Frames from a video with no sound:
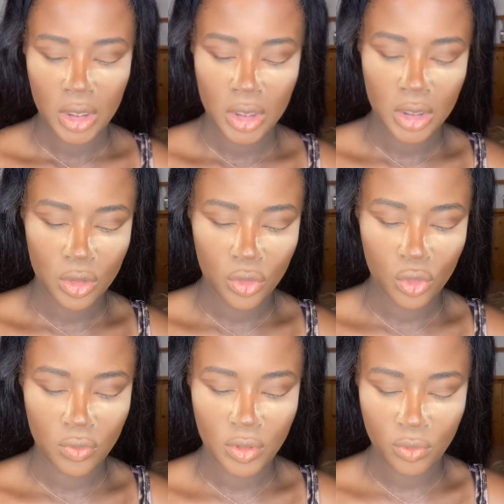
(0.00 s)
Et je
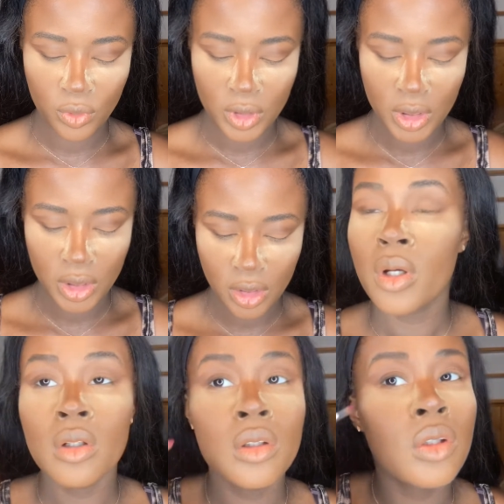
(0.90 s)
vais venir
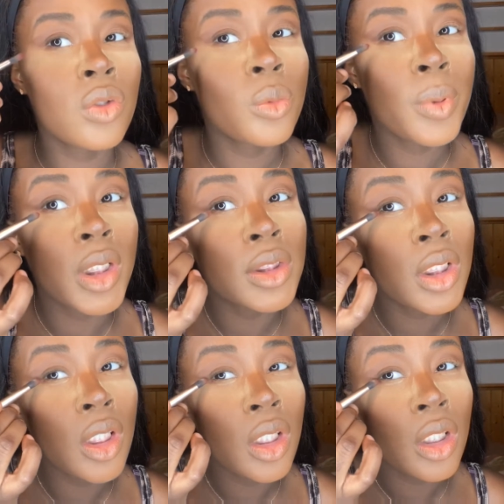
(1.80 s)

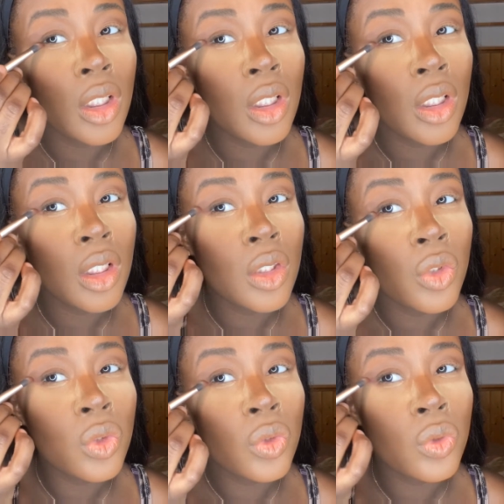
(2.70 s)
repasser
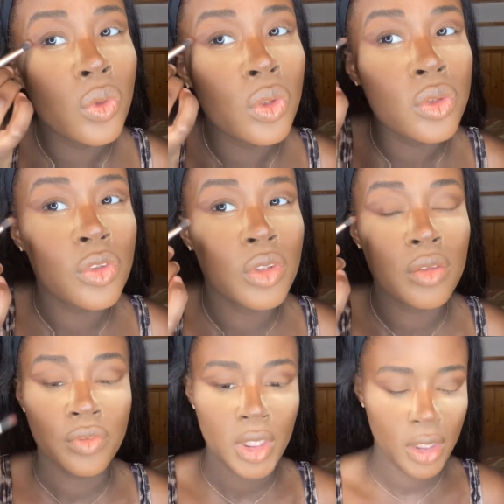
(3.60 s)
sur ce que je viens de
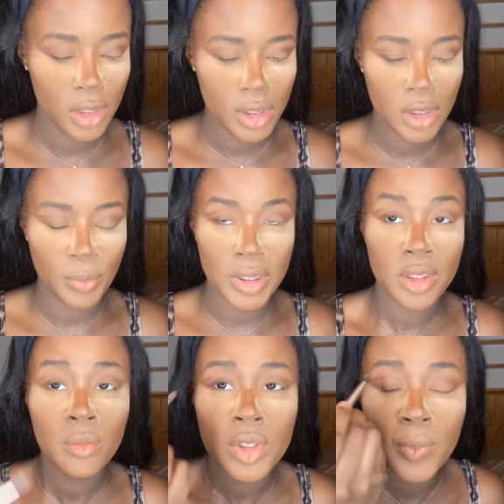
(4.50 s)
faire et dépasser
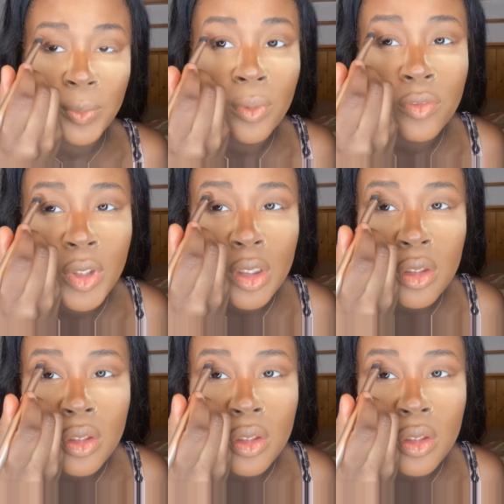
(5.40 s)
un petit peu en fait.